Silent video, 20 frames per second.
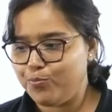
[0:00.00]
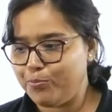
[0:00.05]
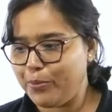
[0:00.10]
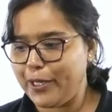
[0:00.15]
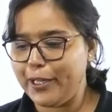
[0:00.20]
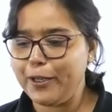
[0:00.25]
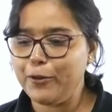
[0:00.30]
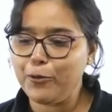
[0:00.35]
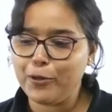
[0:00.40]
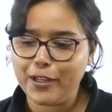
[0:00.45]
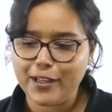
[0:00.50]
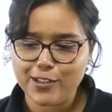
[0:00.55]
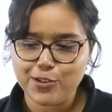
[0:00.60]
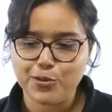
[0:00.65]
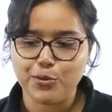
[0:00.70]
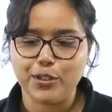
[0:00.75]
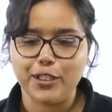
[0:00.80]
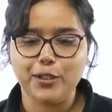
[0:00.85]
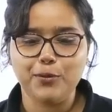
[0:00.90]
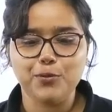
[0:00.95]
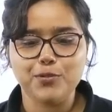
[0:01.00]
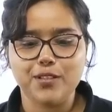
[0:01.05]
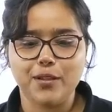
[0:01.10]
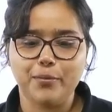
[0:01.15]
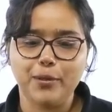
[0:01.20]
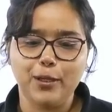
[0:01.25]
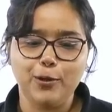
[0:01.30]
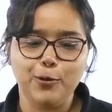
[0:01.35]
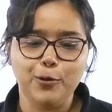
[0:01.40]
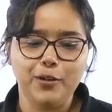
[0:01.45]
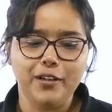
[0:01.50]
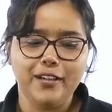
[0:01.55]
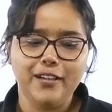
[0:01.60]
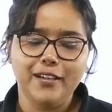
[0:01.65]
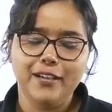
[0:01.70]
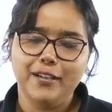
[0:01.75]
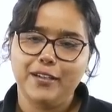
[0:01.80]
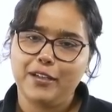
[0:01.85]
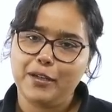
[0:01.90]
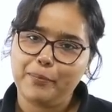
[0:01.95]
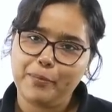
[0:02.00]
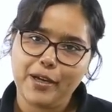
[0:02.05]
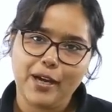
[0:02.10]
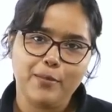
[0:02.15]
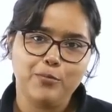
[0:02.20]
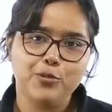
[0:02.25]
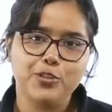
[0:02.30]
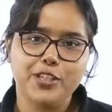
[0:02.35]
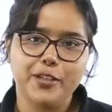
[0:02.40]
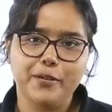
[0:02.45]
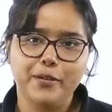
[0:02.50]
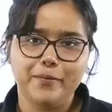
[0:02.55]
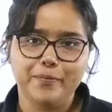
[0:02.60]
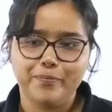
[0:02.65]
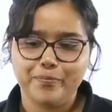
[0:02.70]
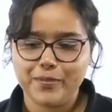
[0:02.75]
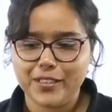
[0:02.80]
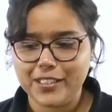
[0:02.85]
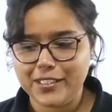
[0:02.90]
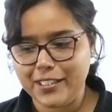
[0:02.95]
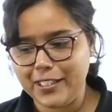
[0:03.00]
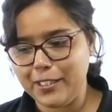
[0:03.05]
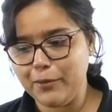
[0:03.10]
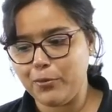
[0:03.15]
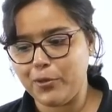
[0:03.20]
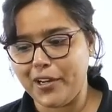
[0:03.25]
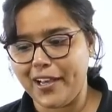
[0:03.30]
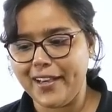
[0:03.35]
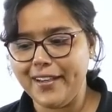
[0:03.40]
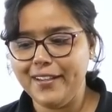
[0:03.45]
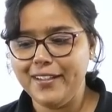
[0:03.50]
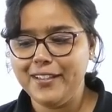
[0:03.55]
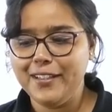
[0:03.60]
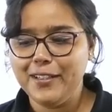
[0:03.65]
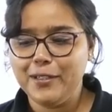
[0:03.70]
बड़े हों या छोटे हों सभी लोग कृपया मुझे दीदी ही बुलाएं